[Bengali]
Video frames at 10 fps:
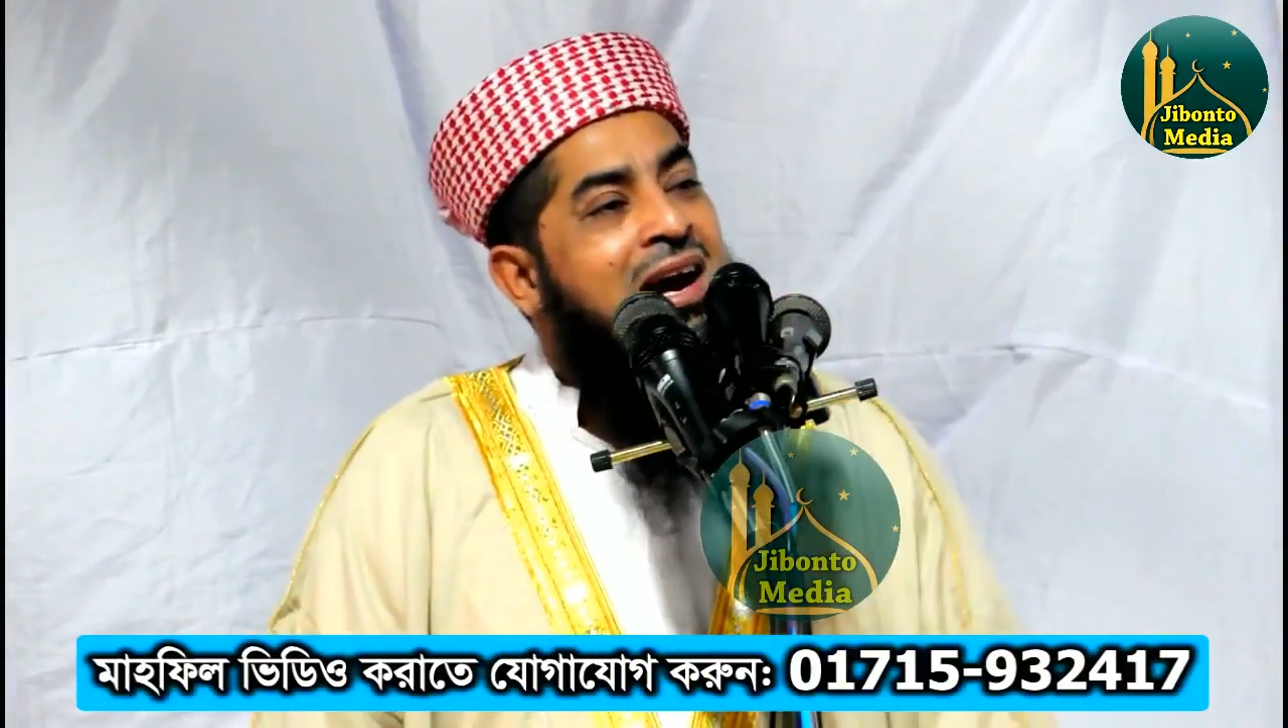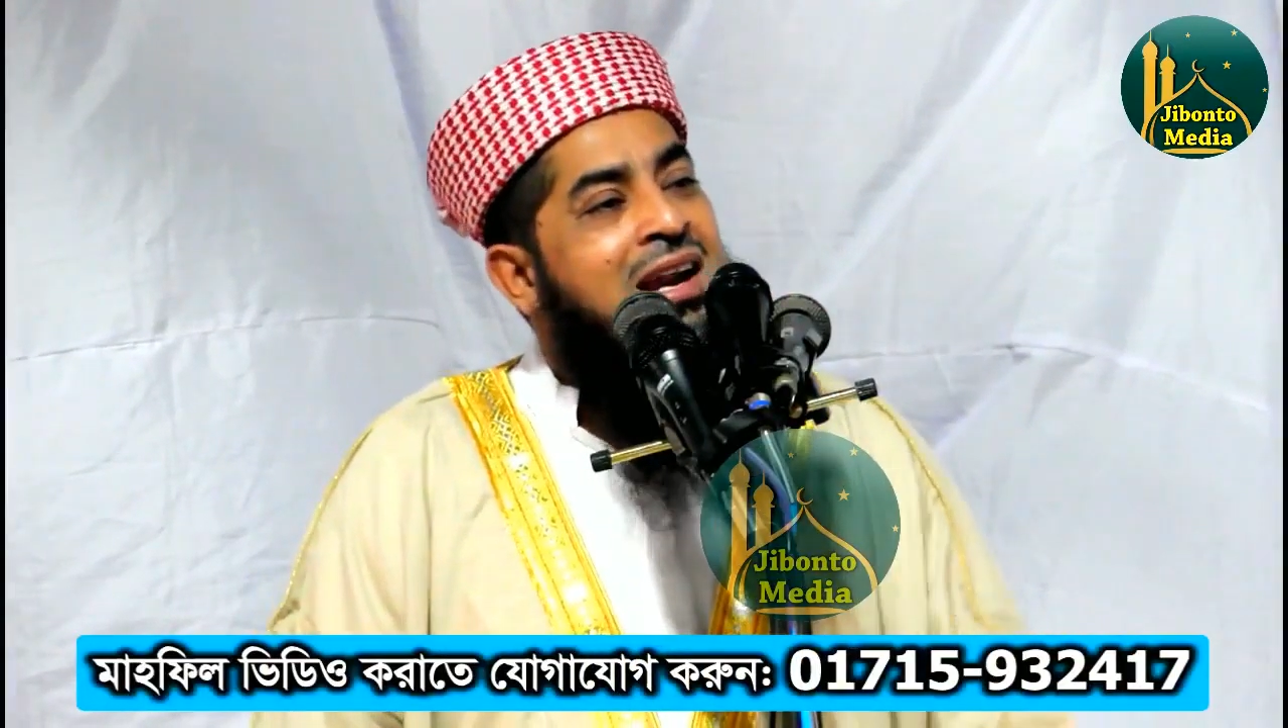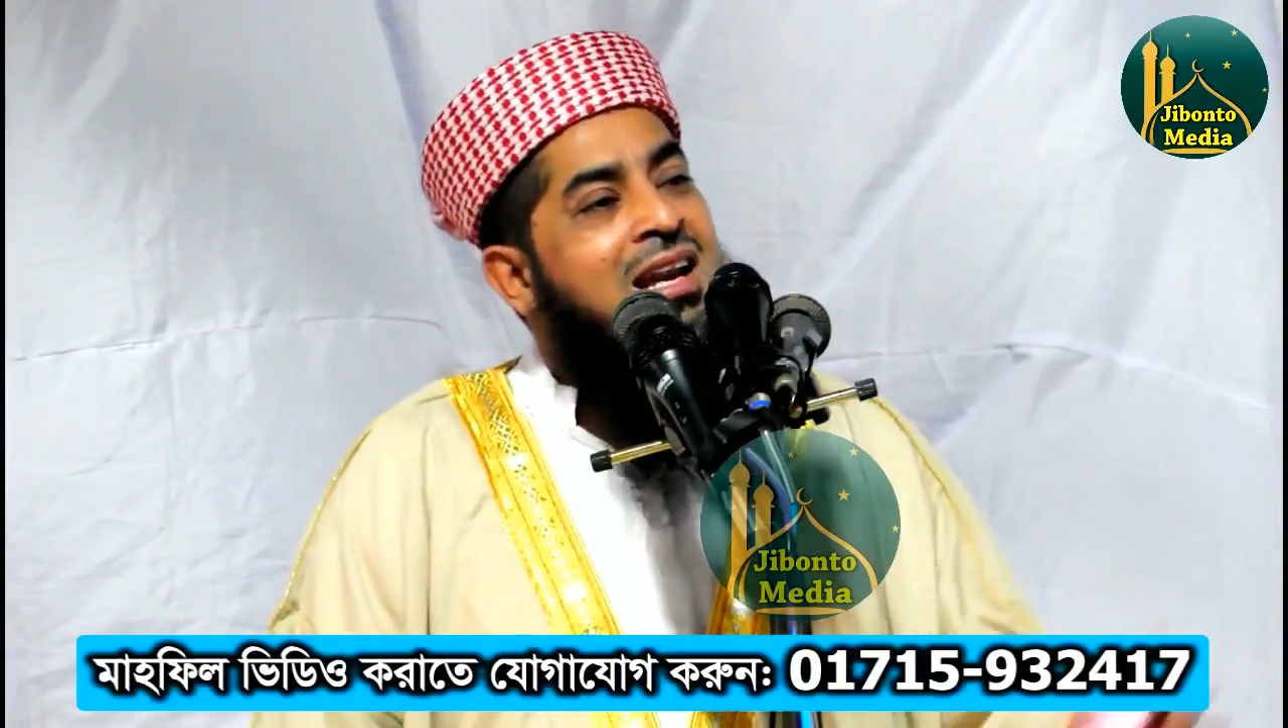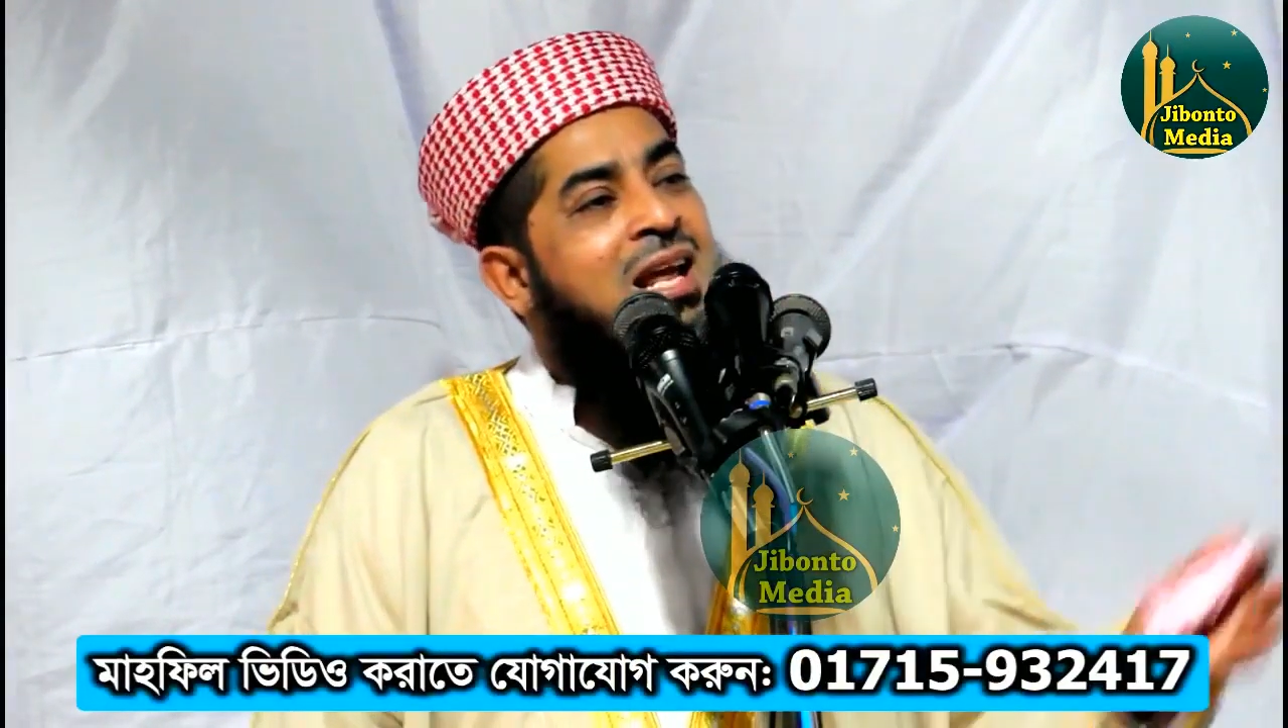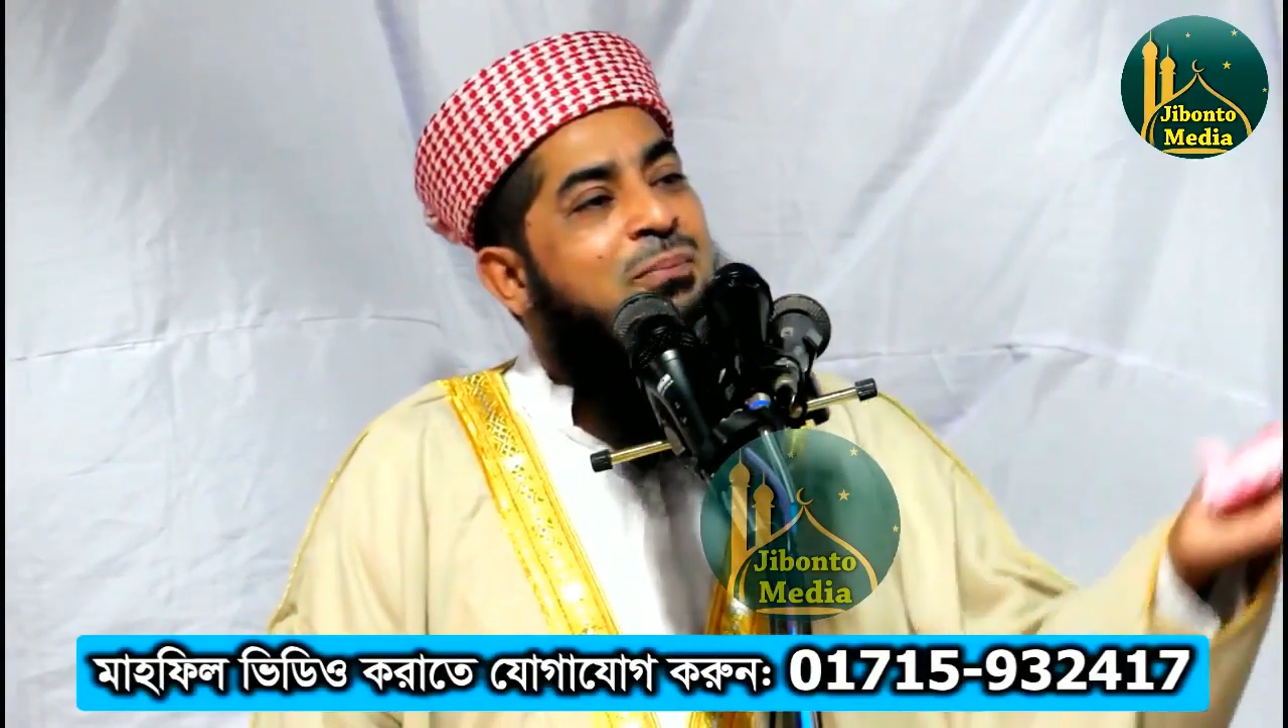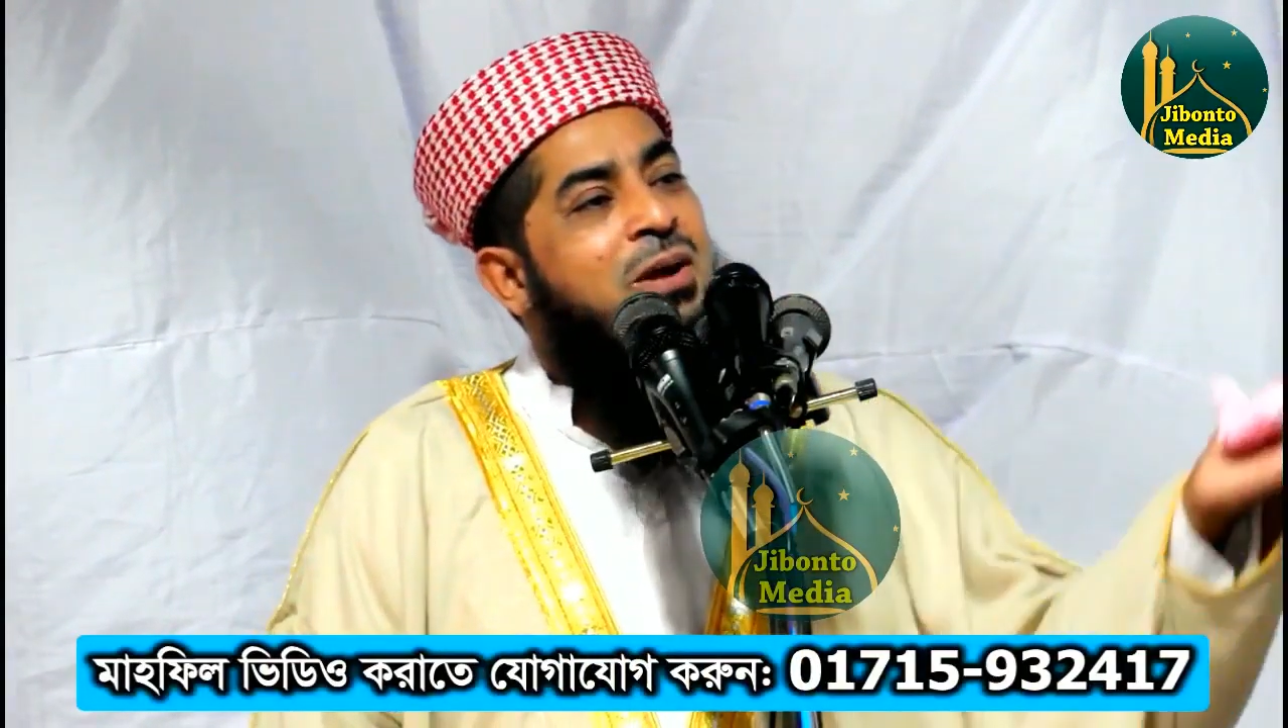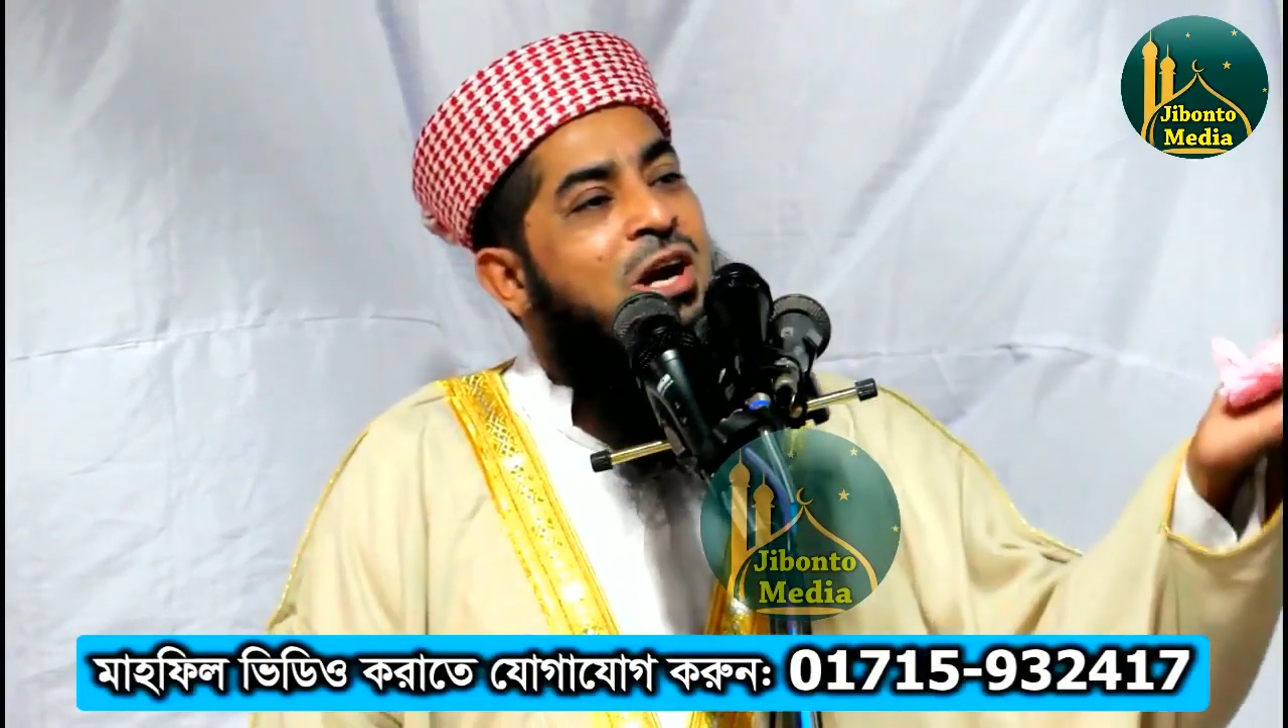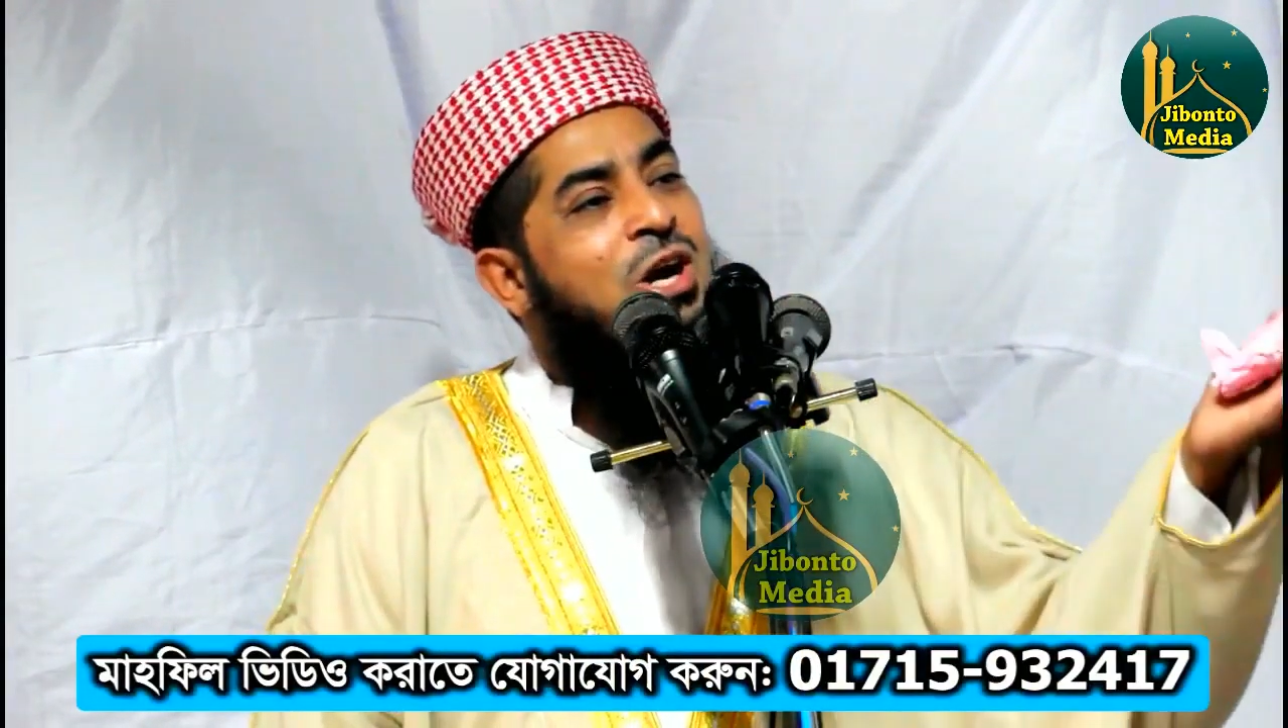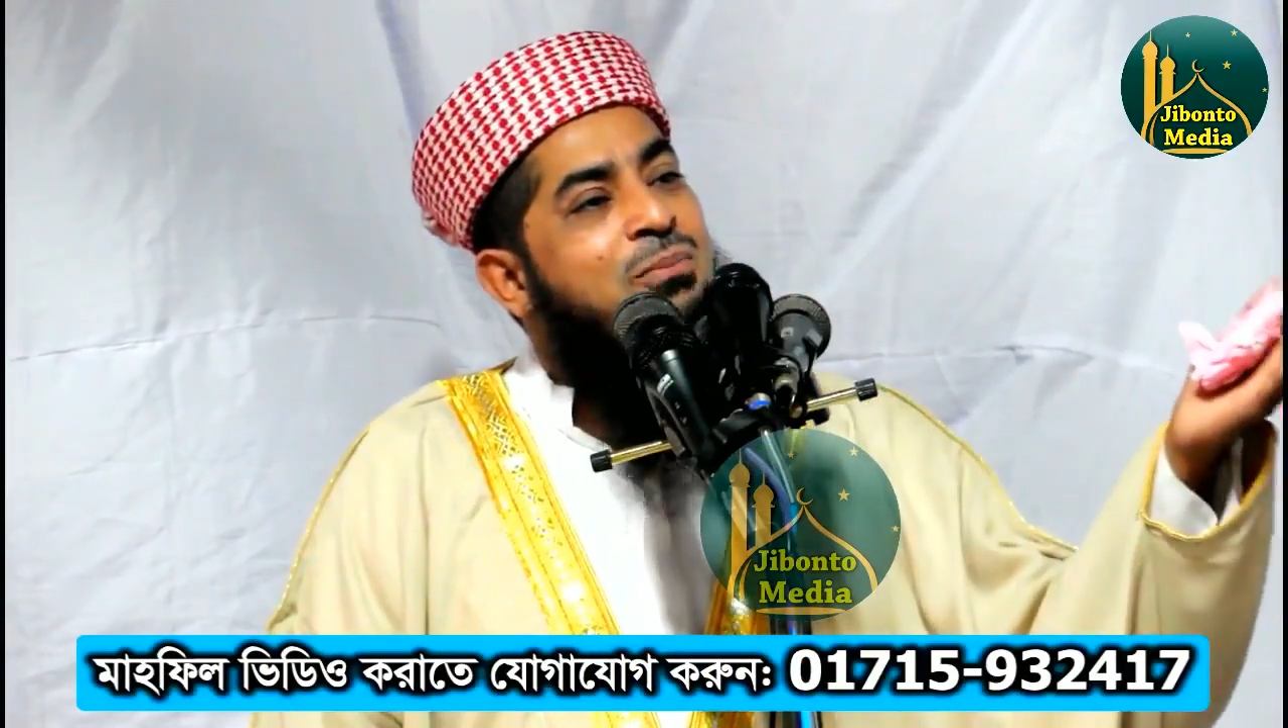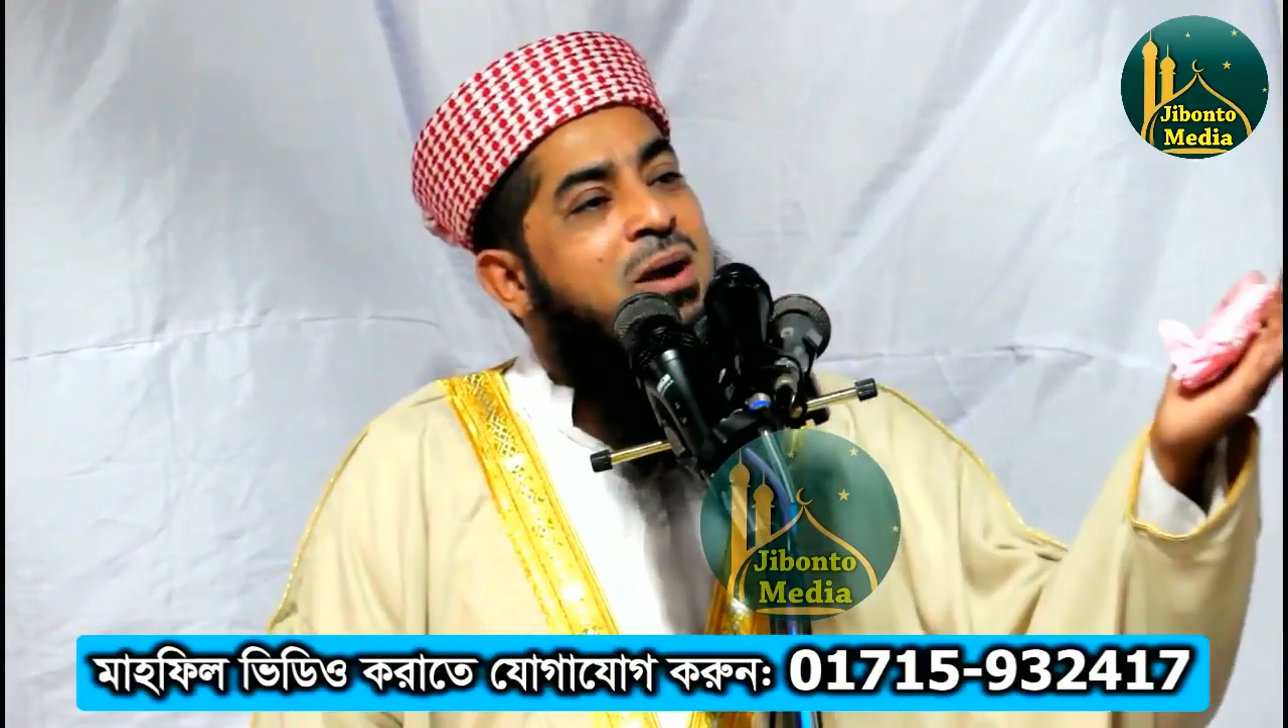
আল্লাহর পায়গম্মা